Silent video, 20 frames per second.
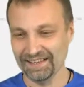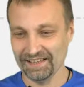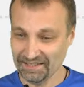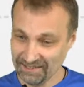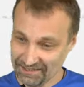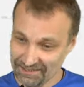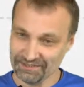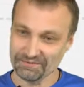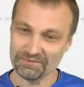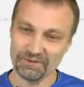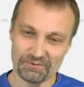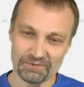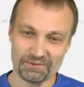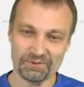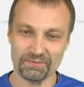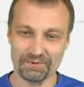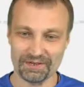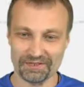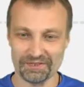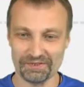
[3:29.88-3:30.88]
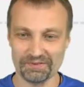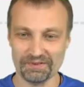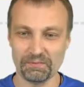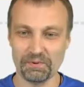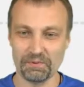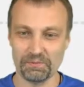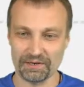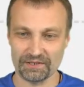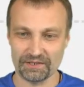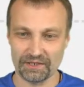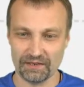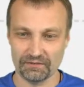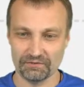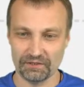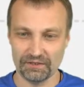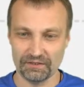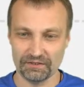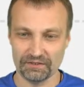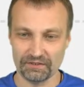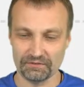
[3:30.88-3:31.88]
znaczy, no, zobaczymy. Popatrz, jak
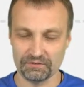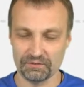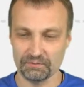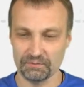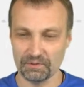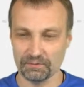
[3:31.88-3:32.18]
wygląda w tym